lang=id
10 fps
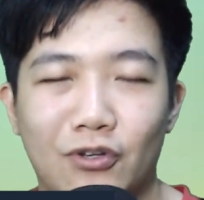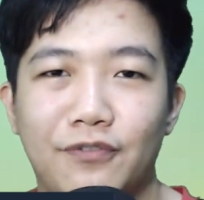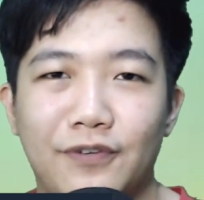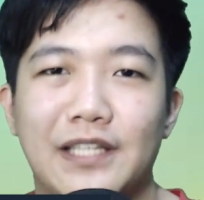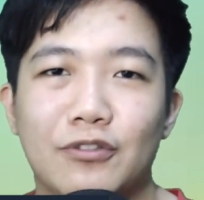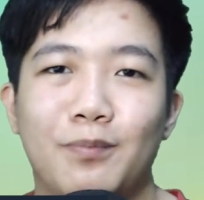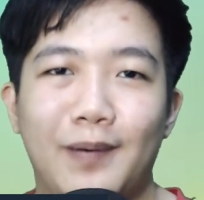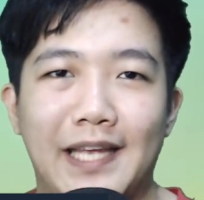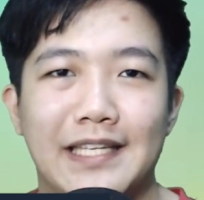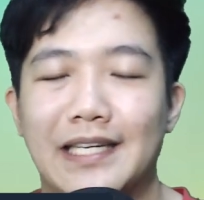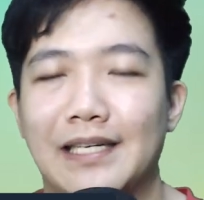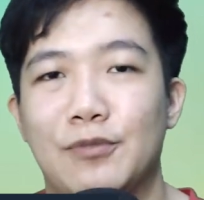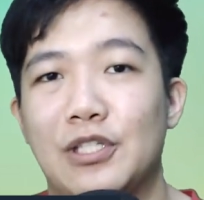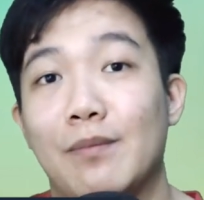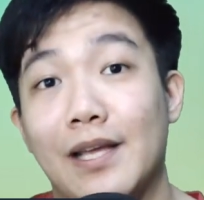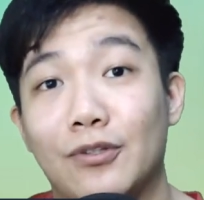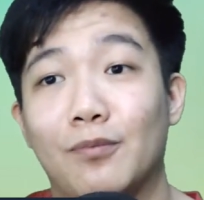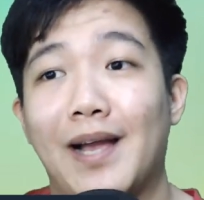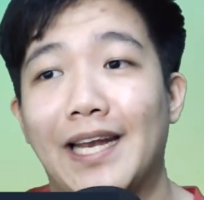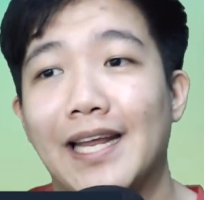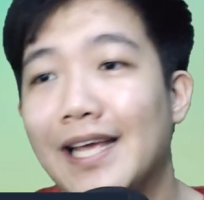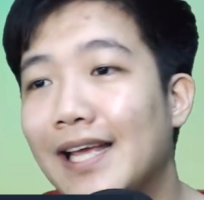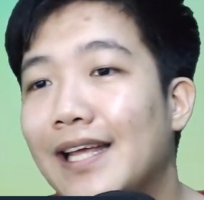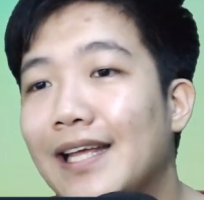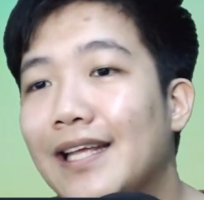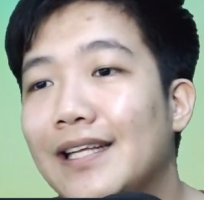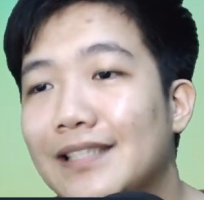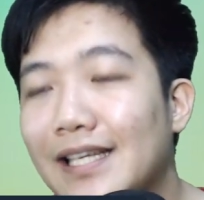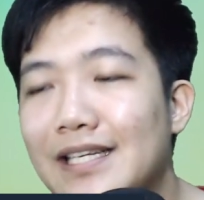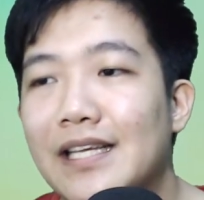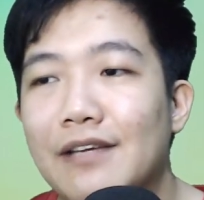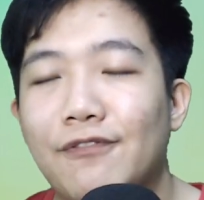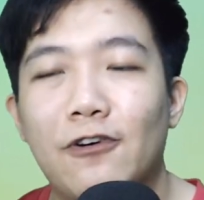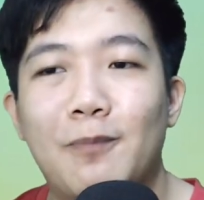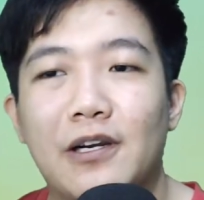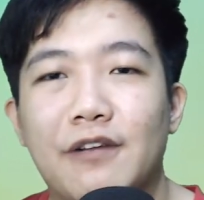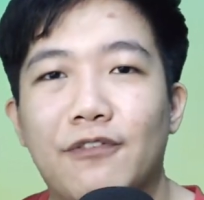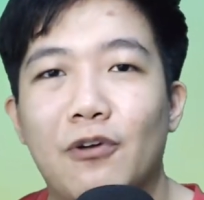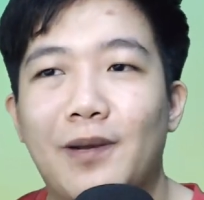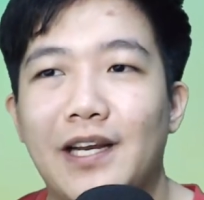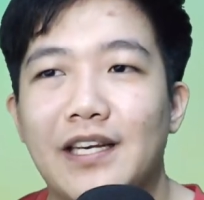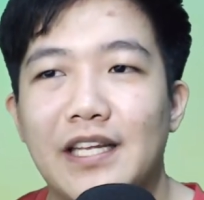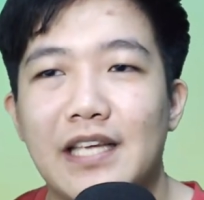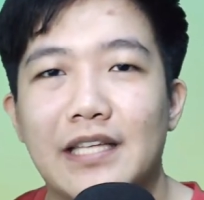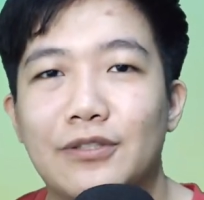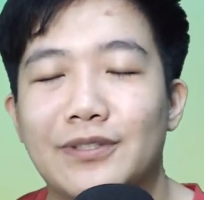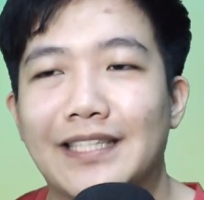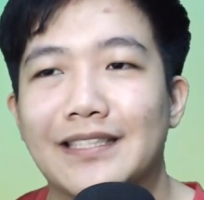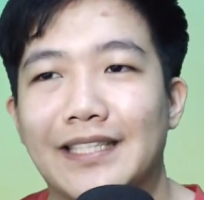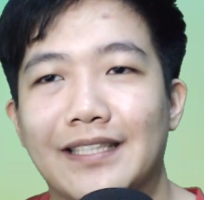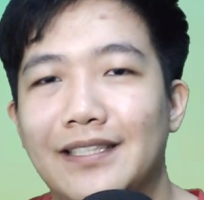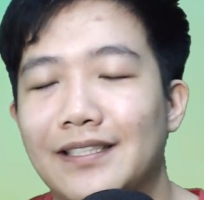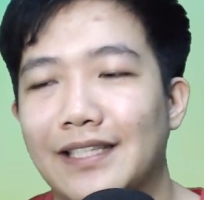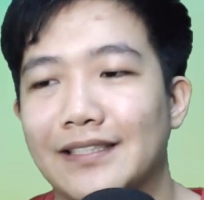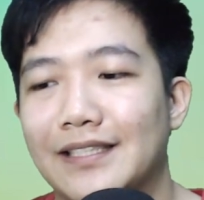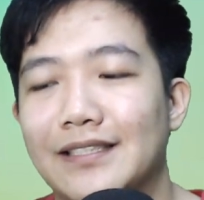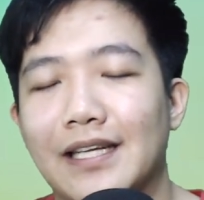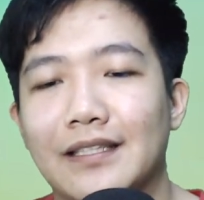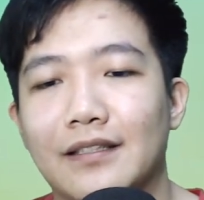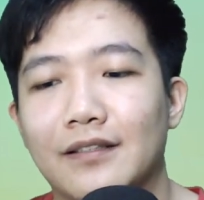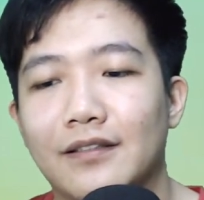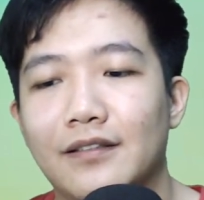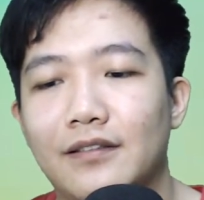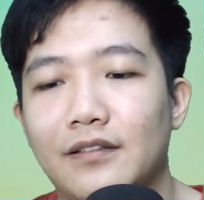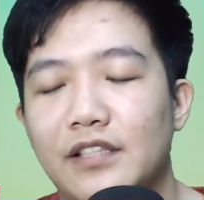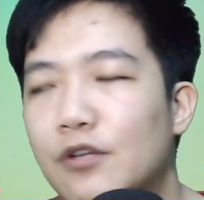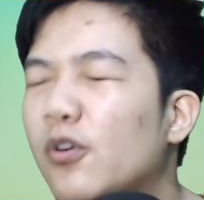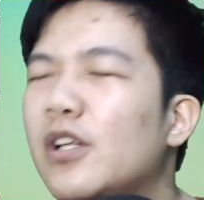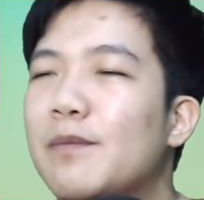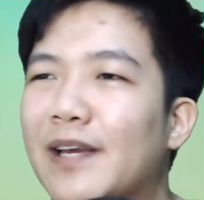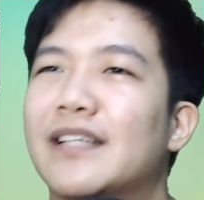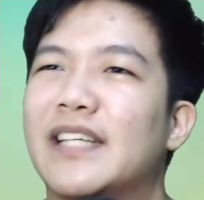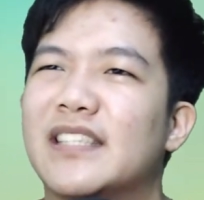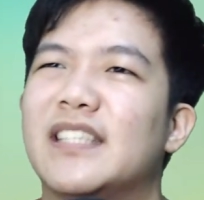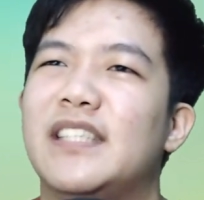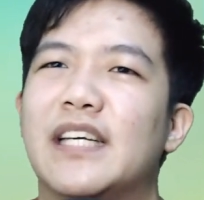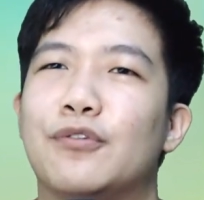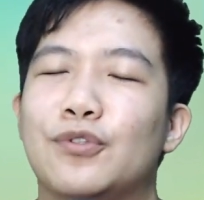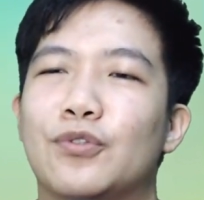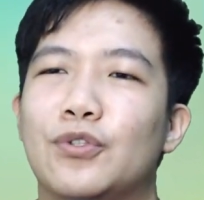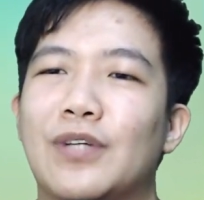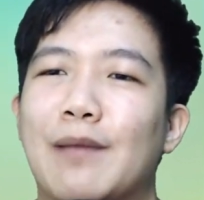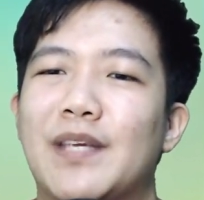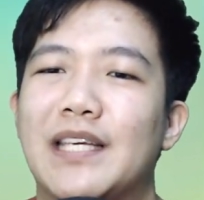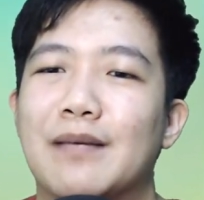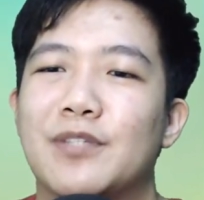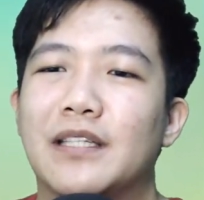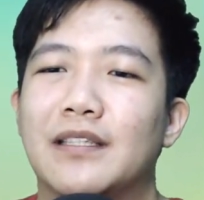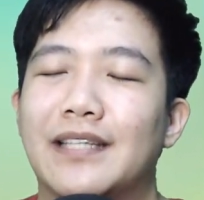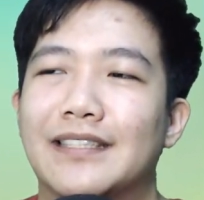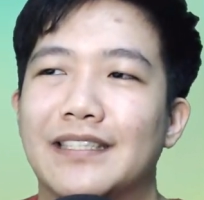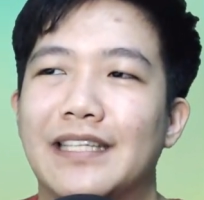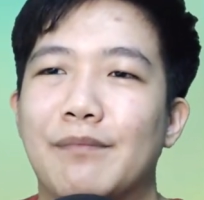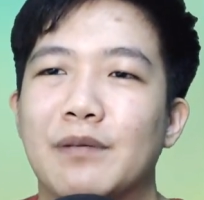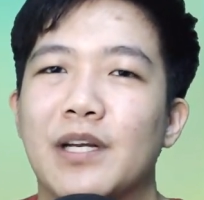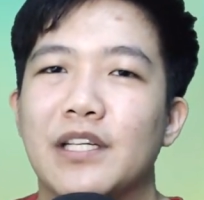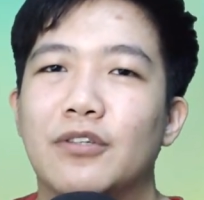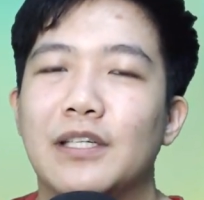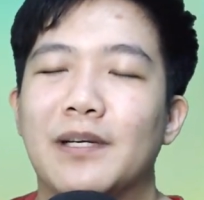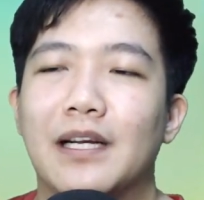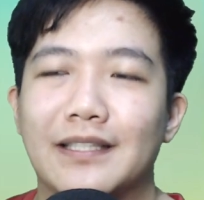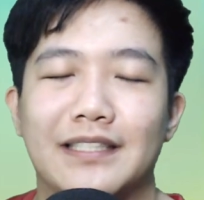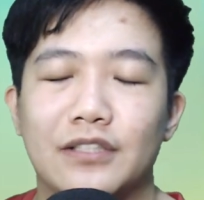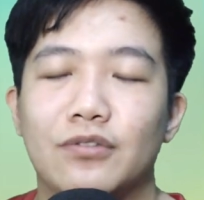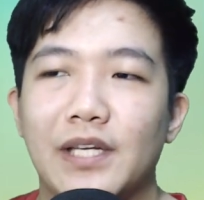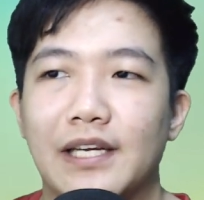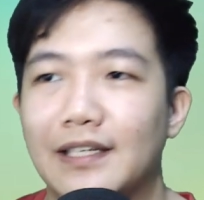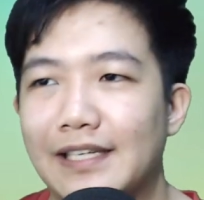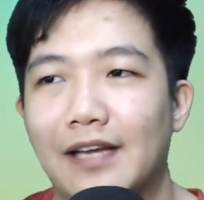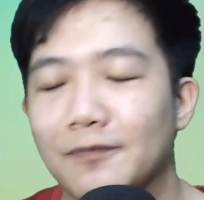free to play. Jadi kalian mesti bayar untuk main. Jadi developer-developer ini yaitu Tencent, Tencent dan ya dulu dipegang Tencent sih ya ujung-ujungnya Epic Games dan Tencent Gaming Buddy itu kan dipegang Tencent juga ya. Ya